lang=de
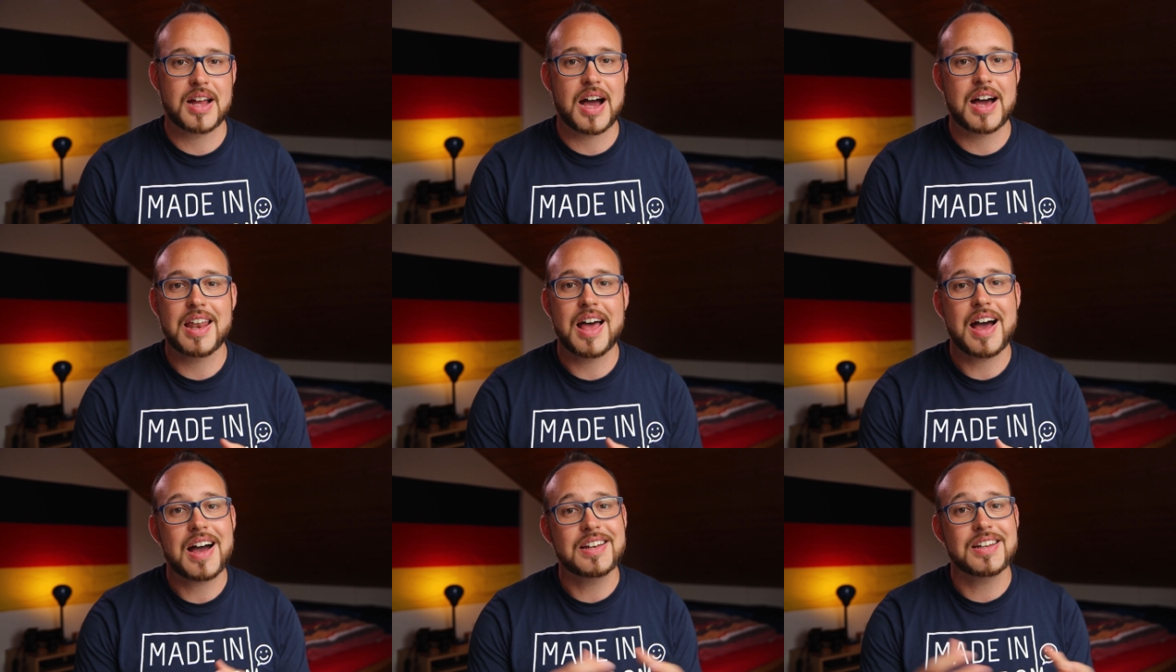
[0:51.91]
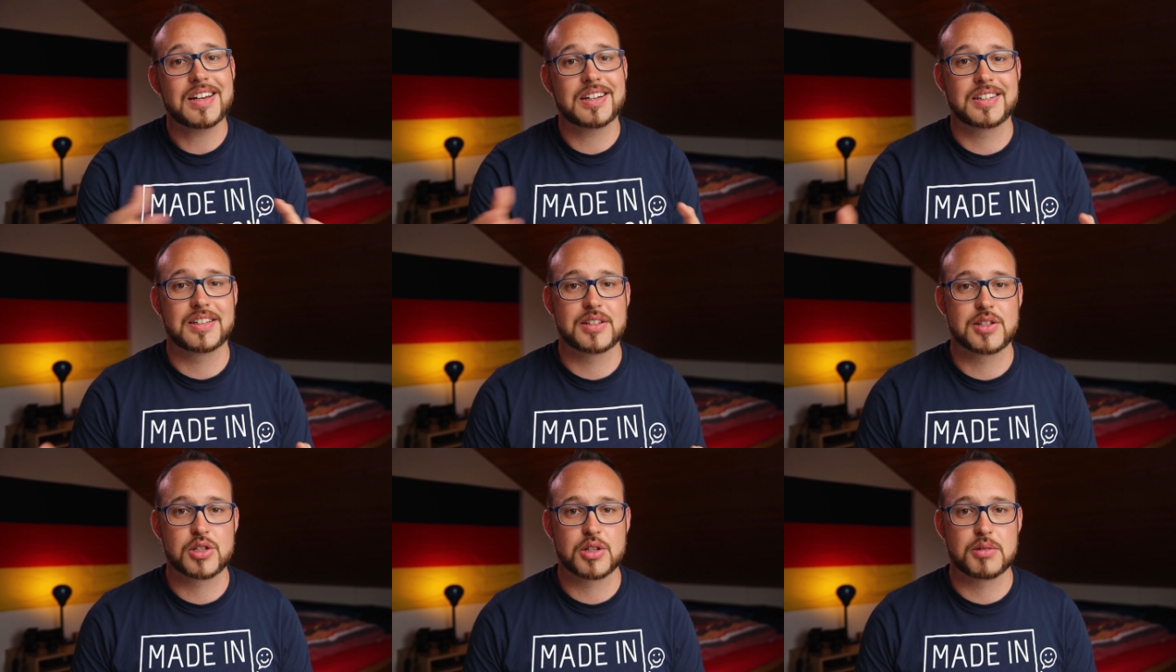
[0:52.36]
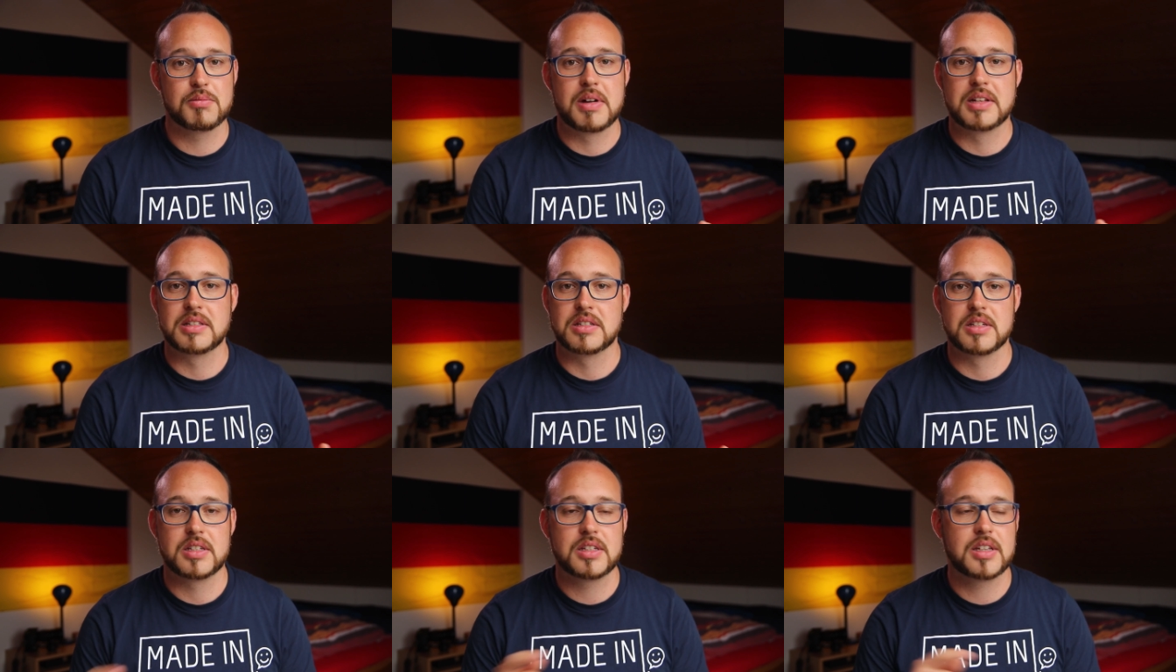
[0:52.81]
alle anderen
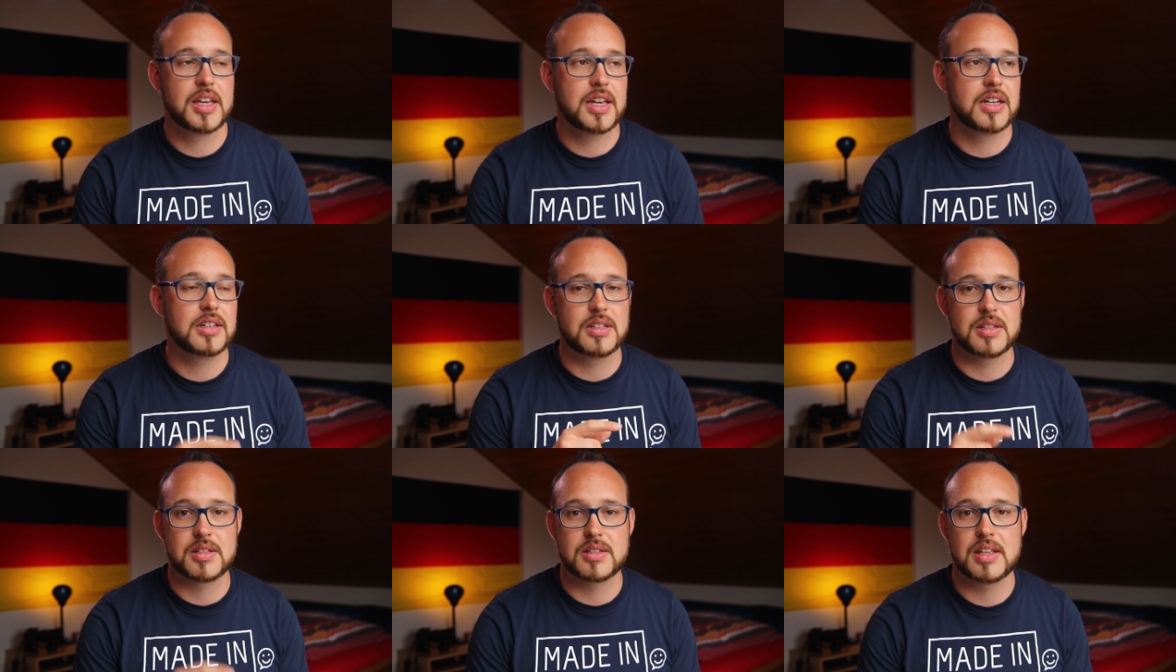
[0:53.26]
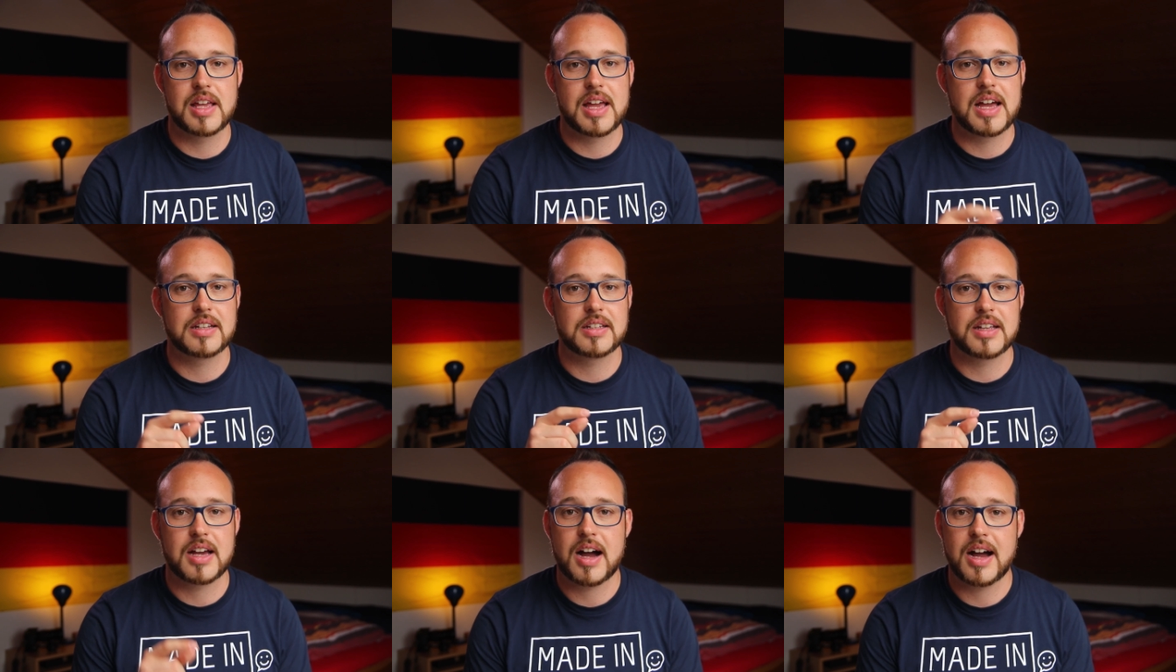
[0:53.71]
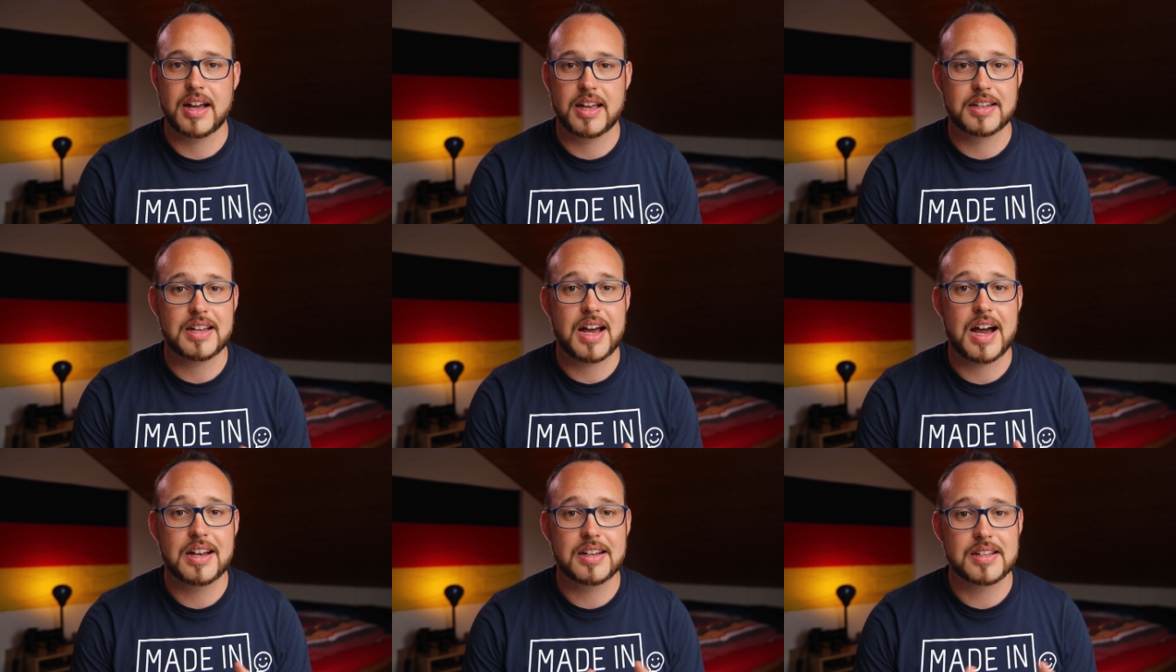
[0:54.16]
Instrumente, die Kick, die Snare, die
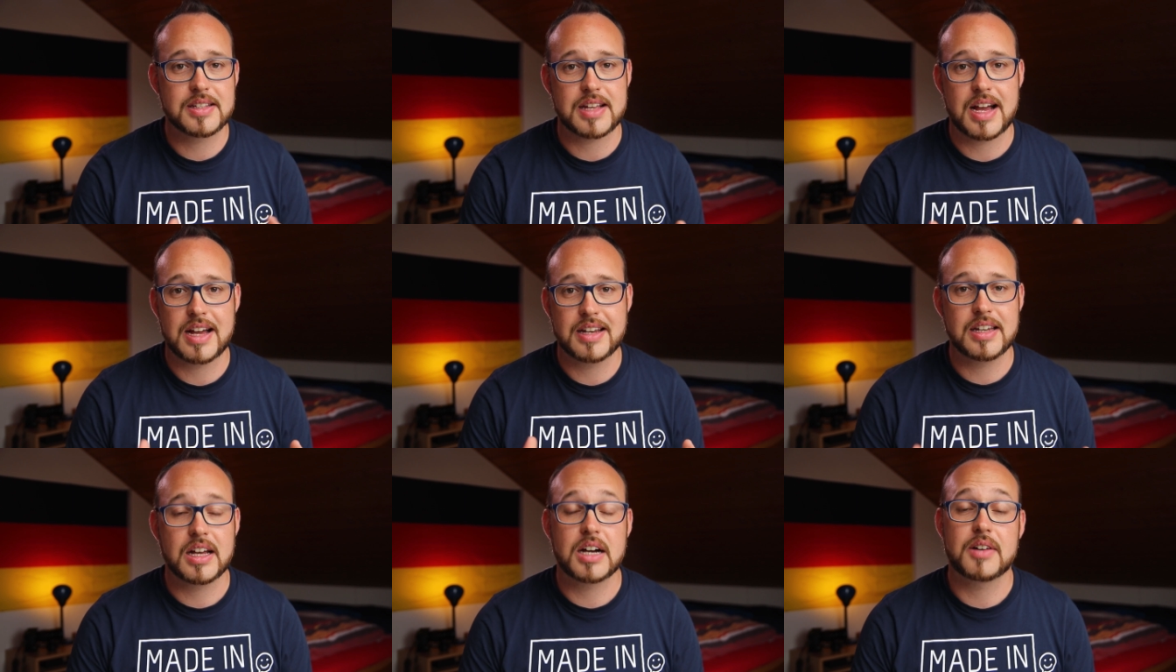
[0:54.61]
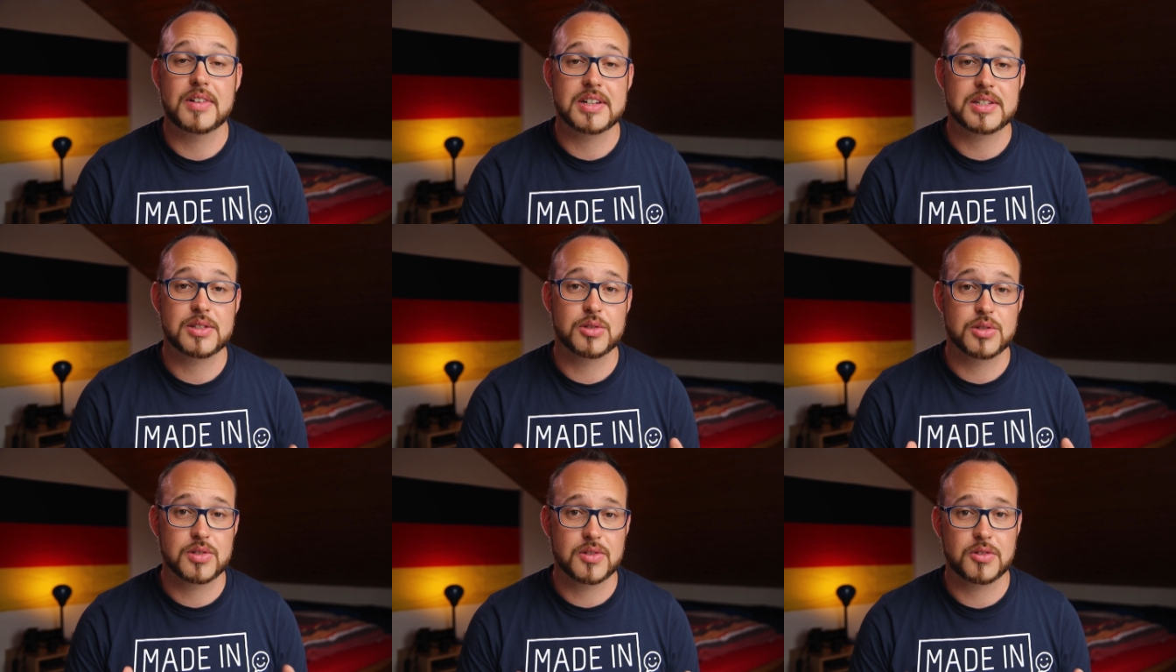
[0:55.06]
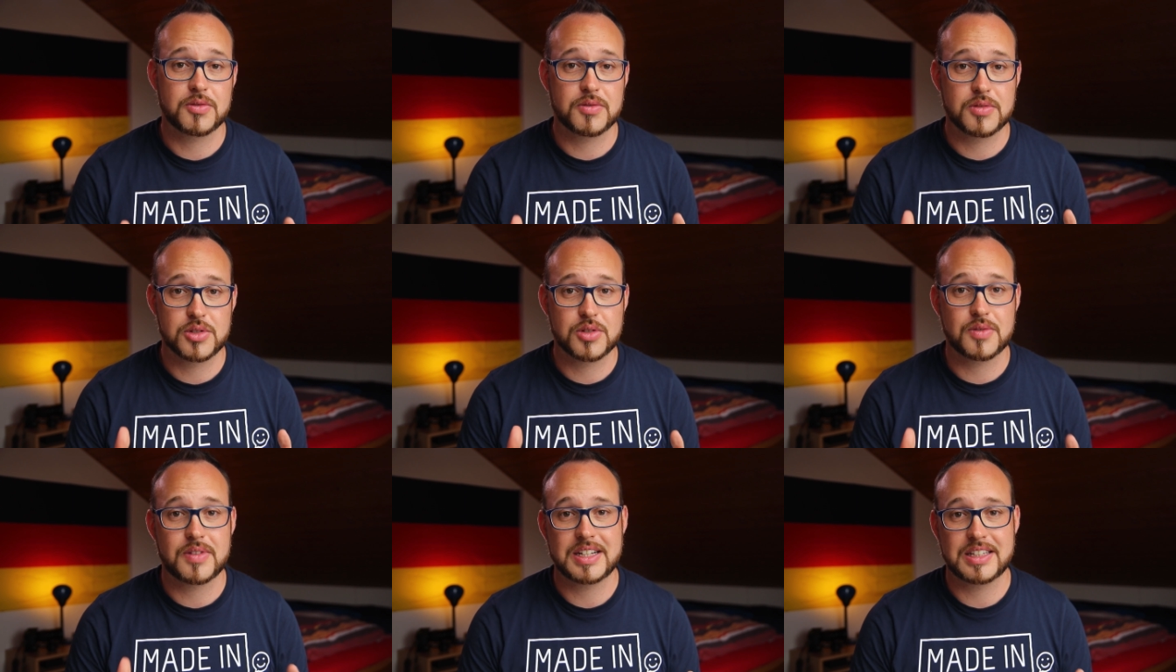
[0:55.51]
Hi-Hat, alles andere, was so,
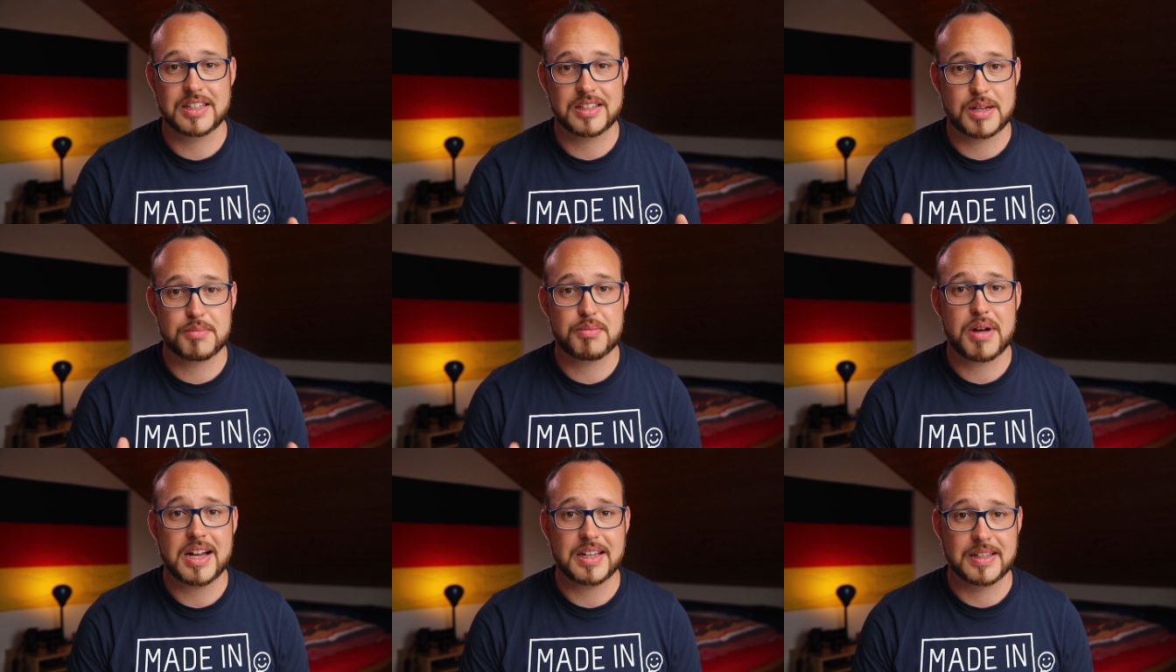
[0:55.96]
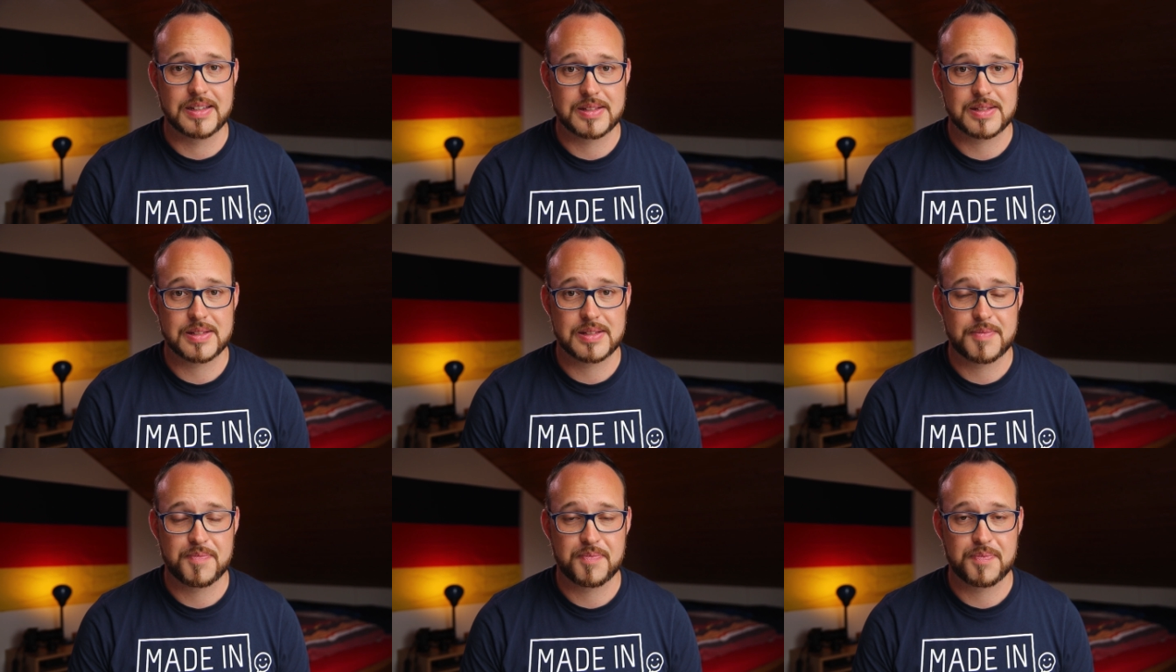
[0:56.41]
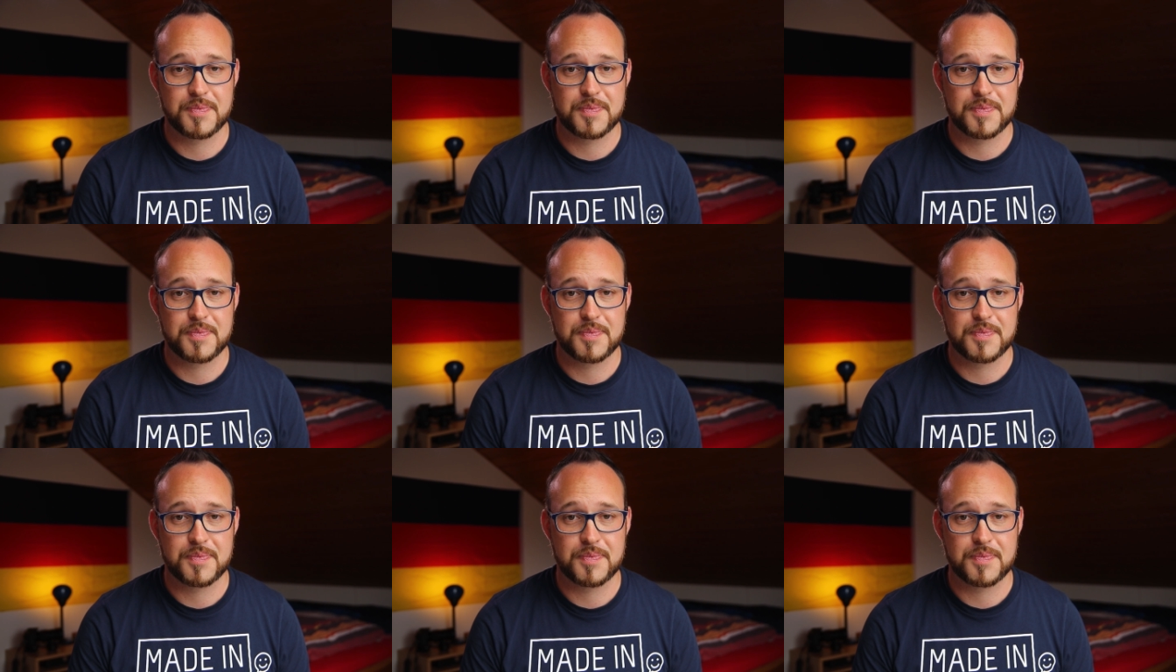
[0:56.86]
so weiter dabei ist.